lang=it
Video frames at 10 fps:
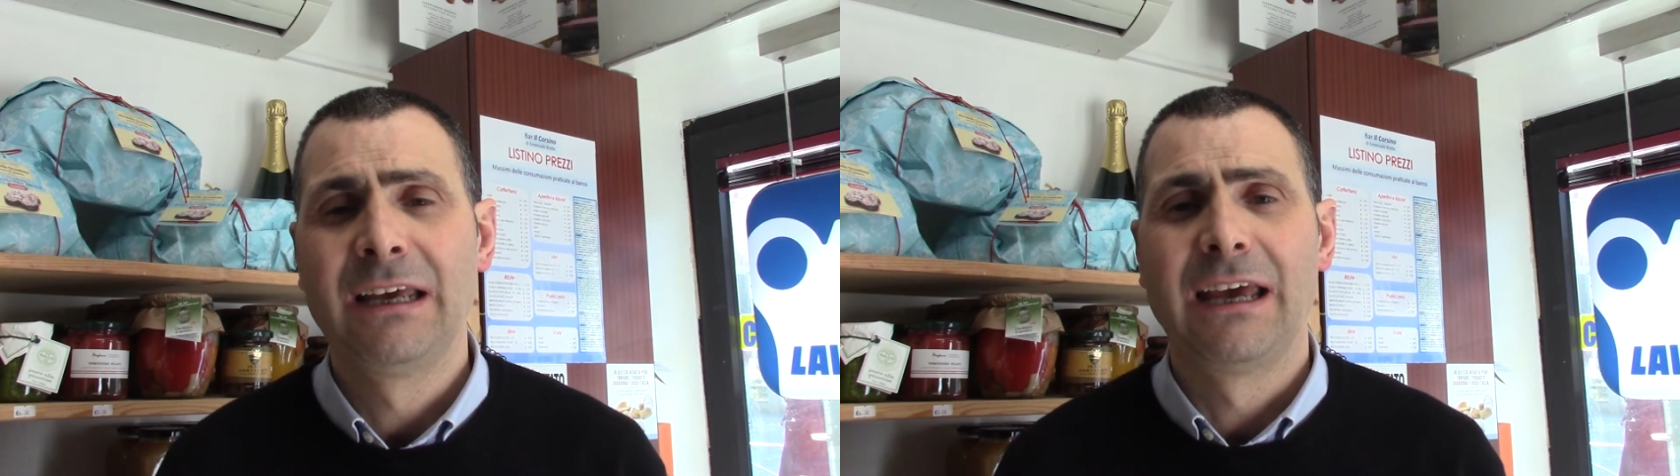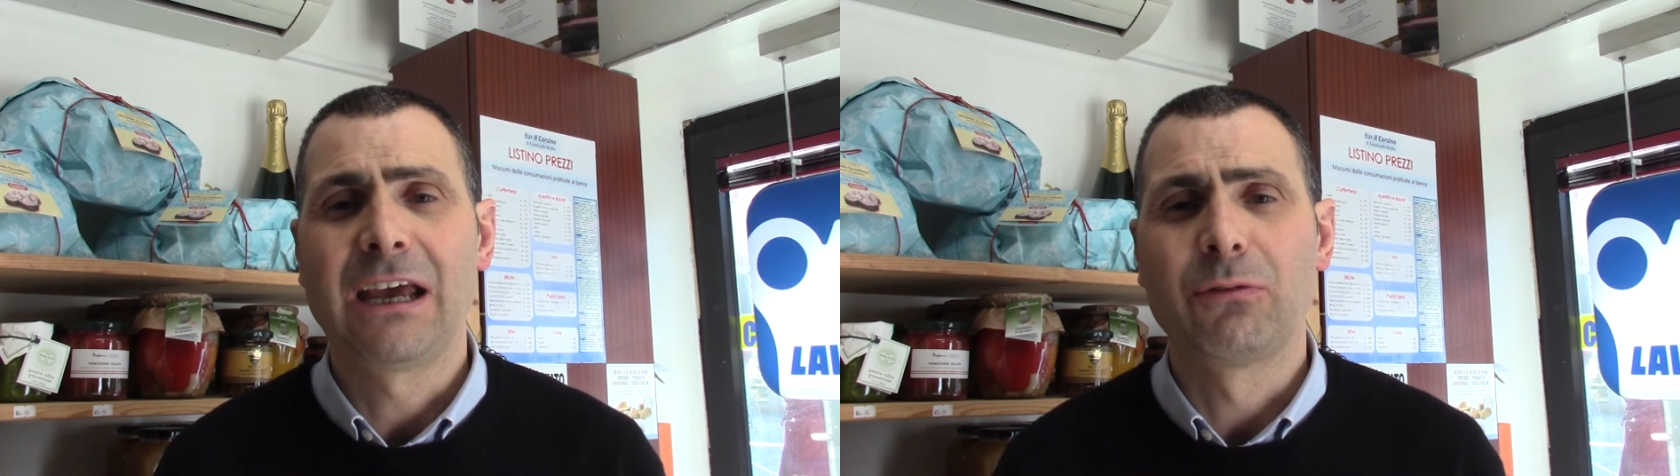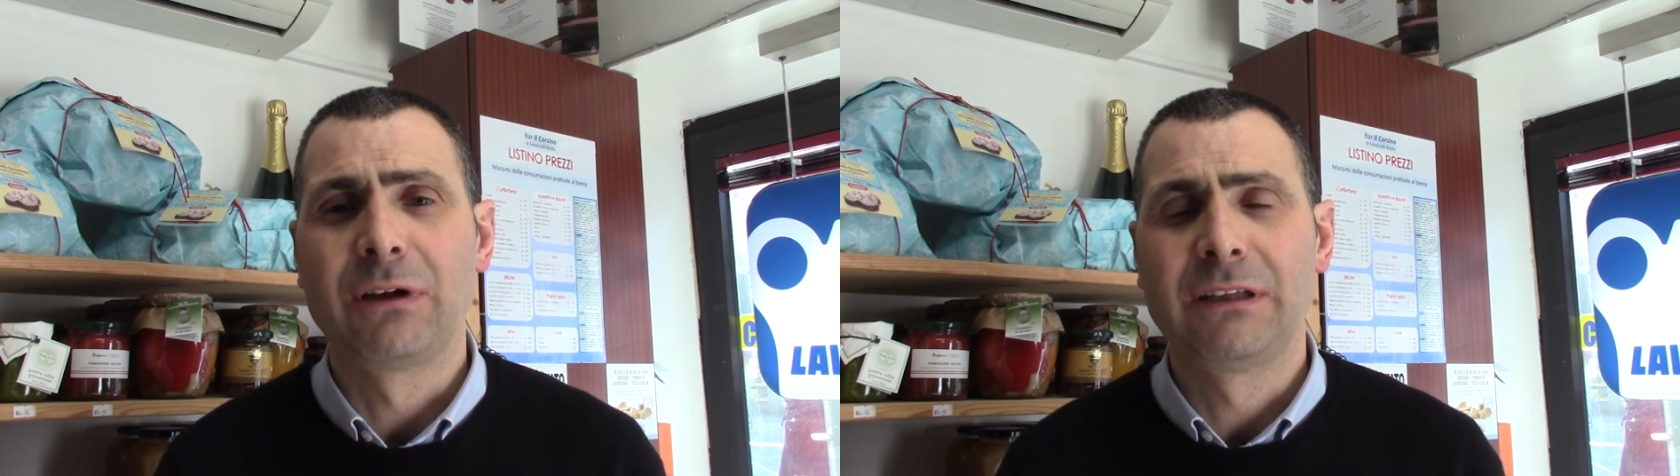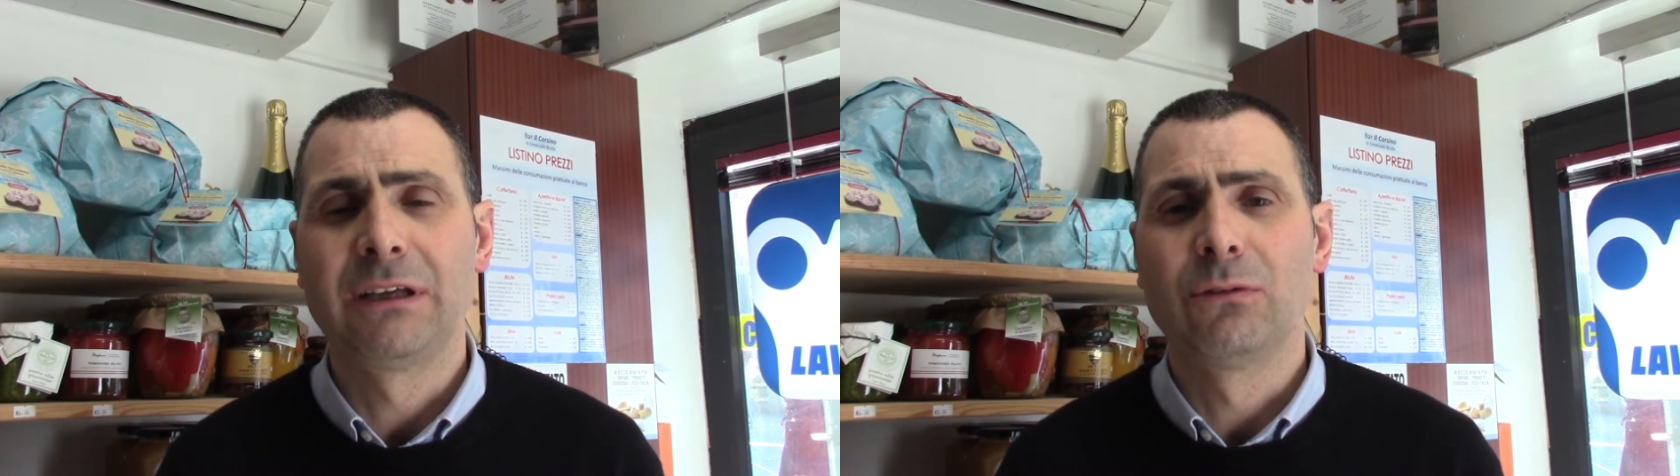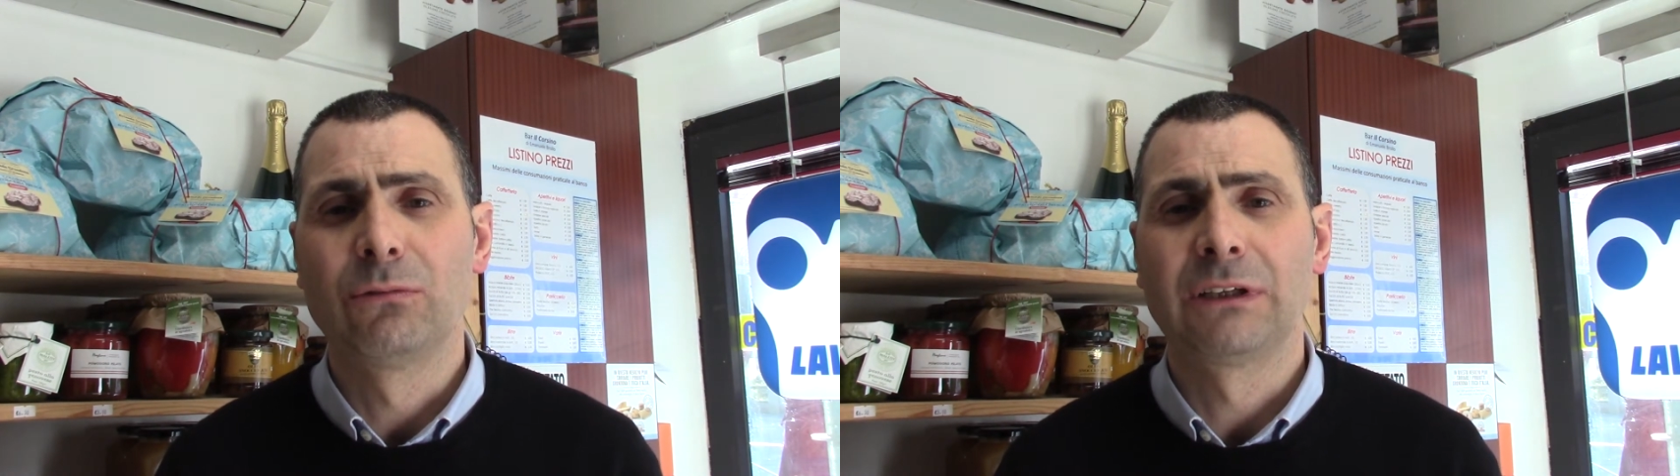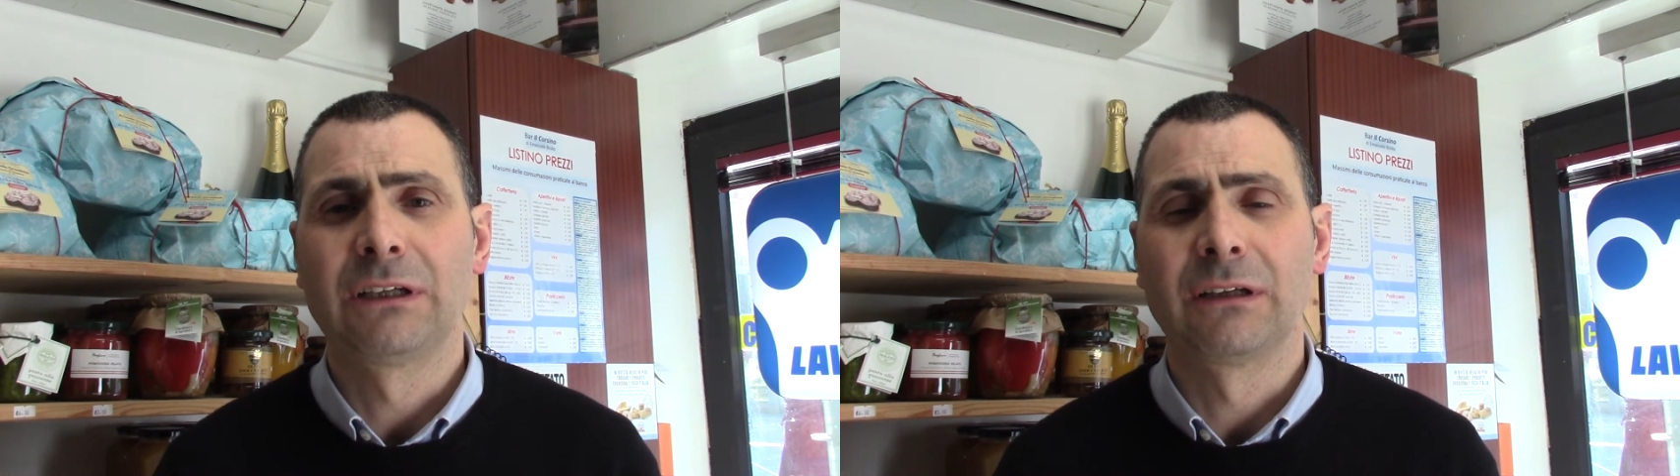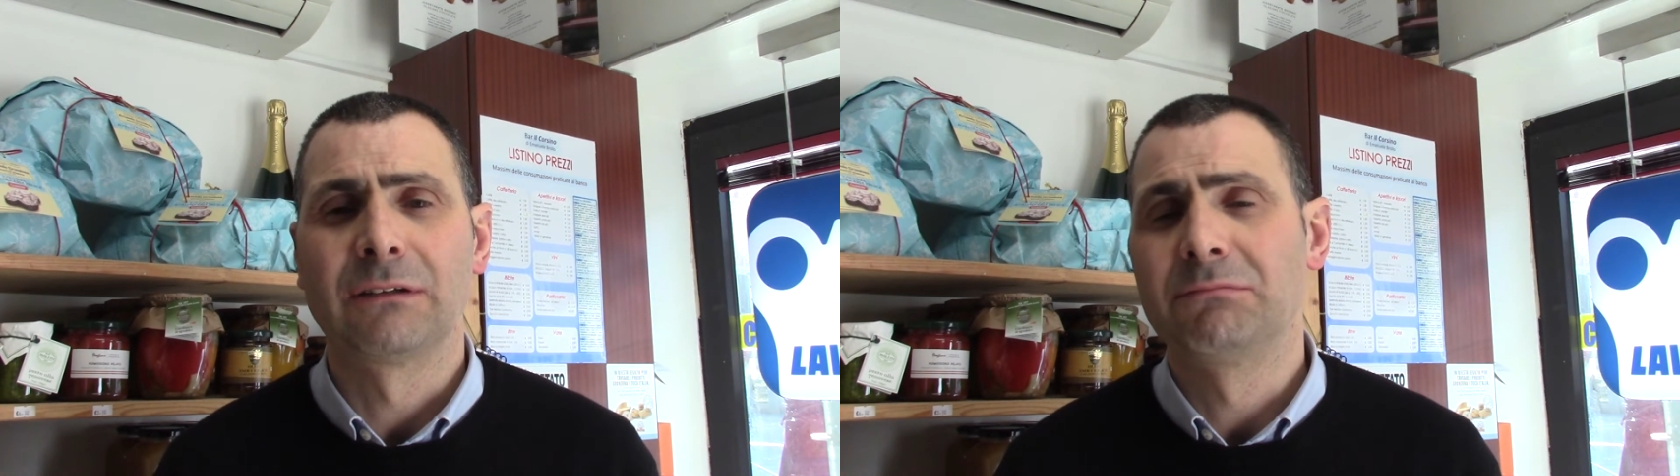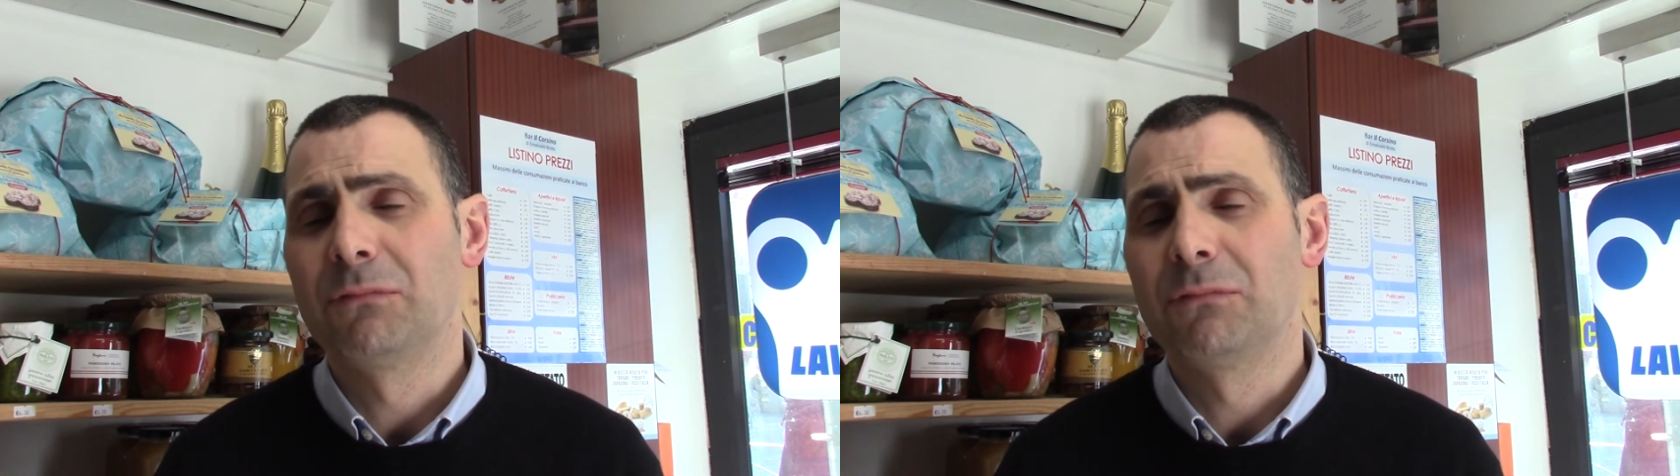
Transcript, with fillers: e quindi un, eh,